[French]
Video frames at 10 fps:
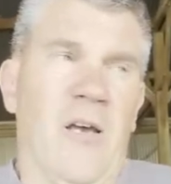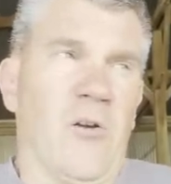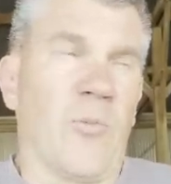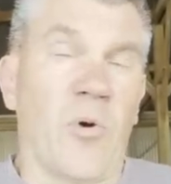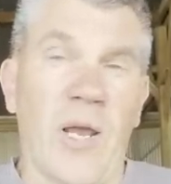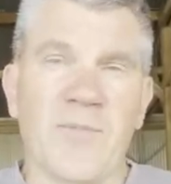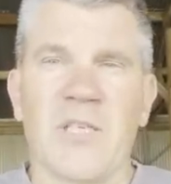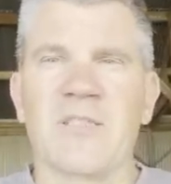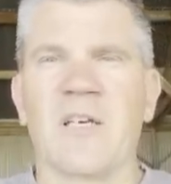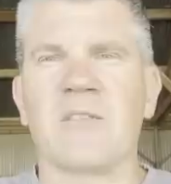Le problème,
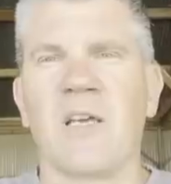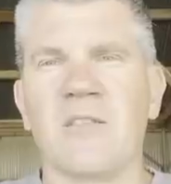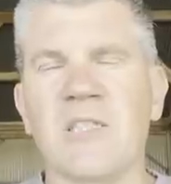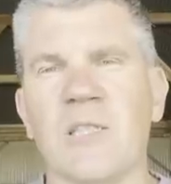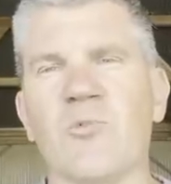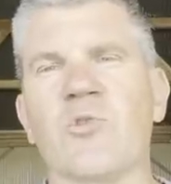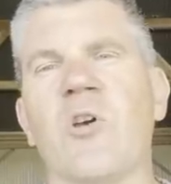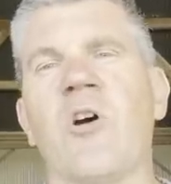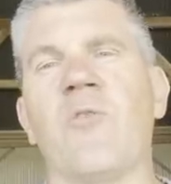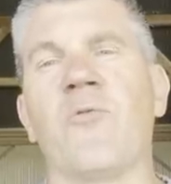c'est que certains
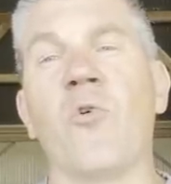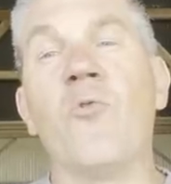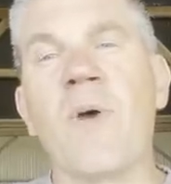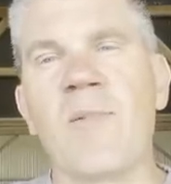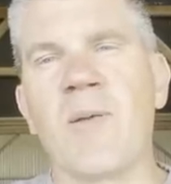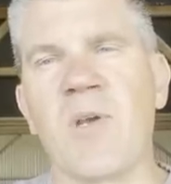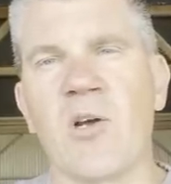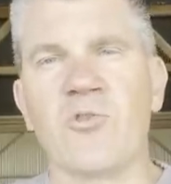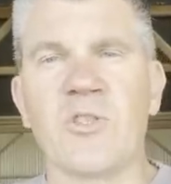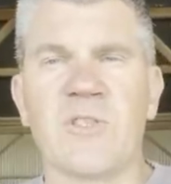distributeurs font eux-mêmes les
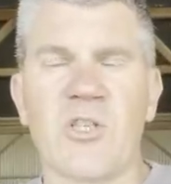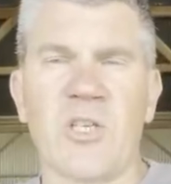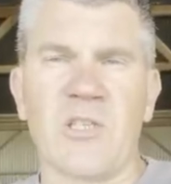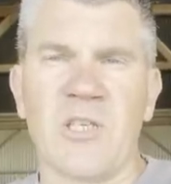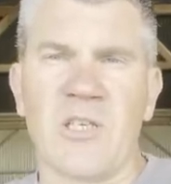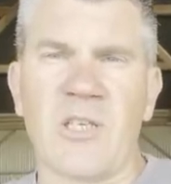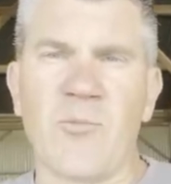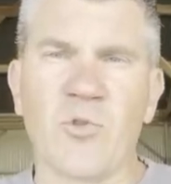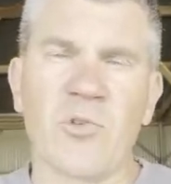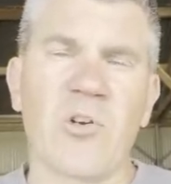mélanges, ils achètent des
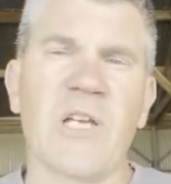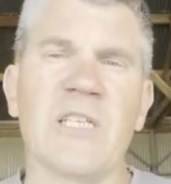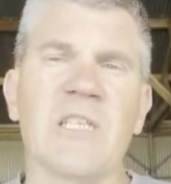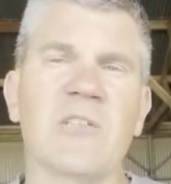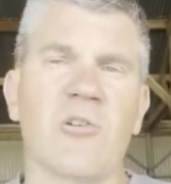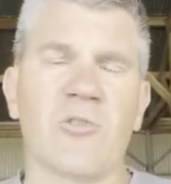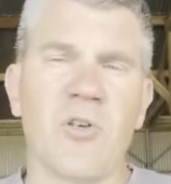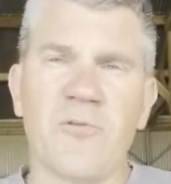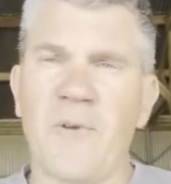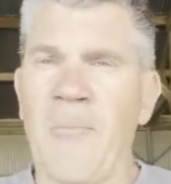camions d'engrais liquide
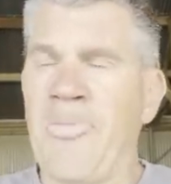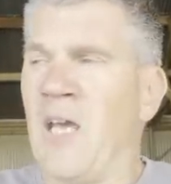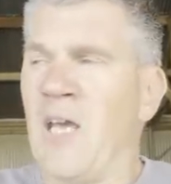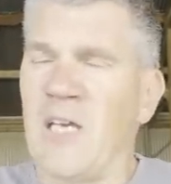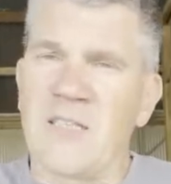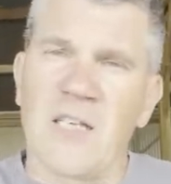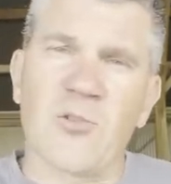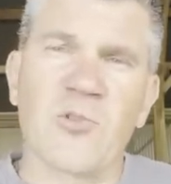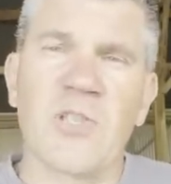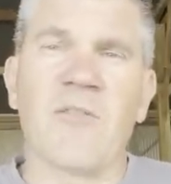39 et ils
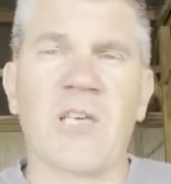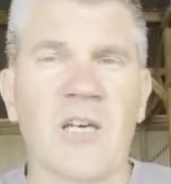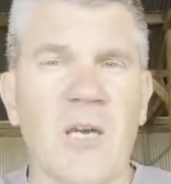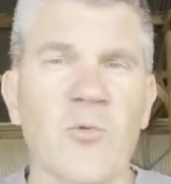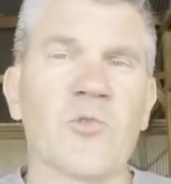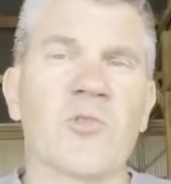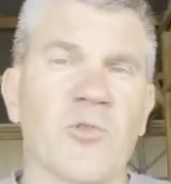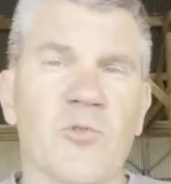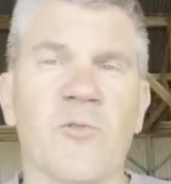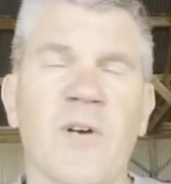associent avec un camion de
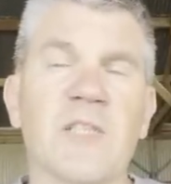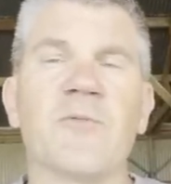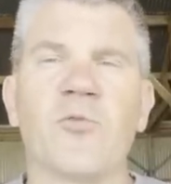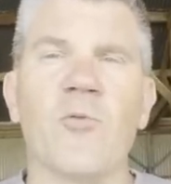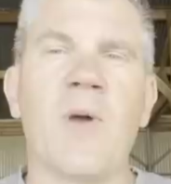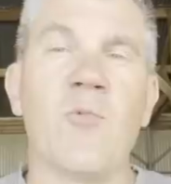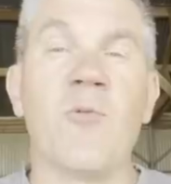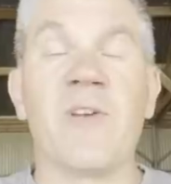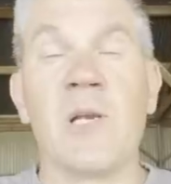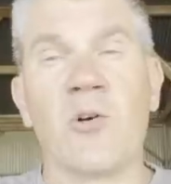thiosulfate, ils font eux-mêmes
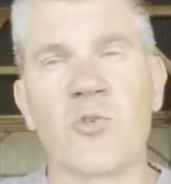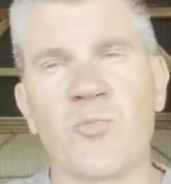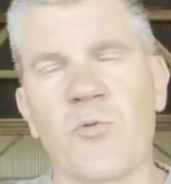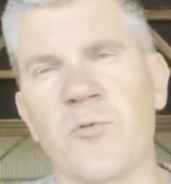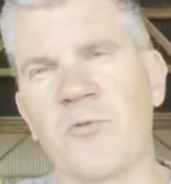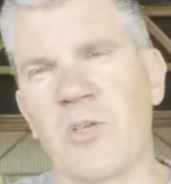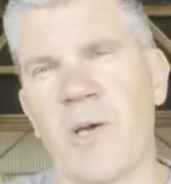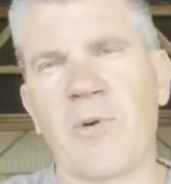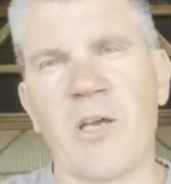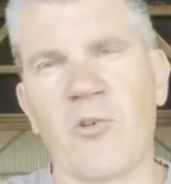le mélange pour vous vendre
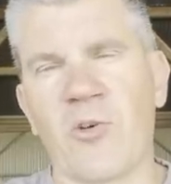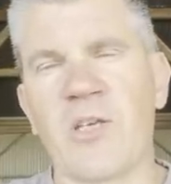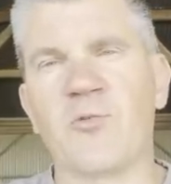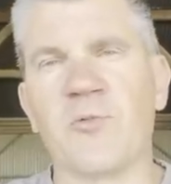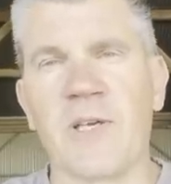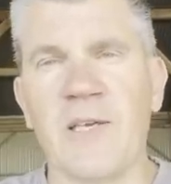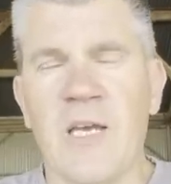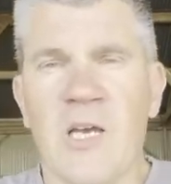après un engrais soufré.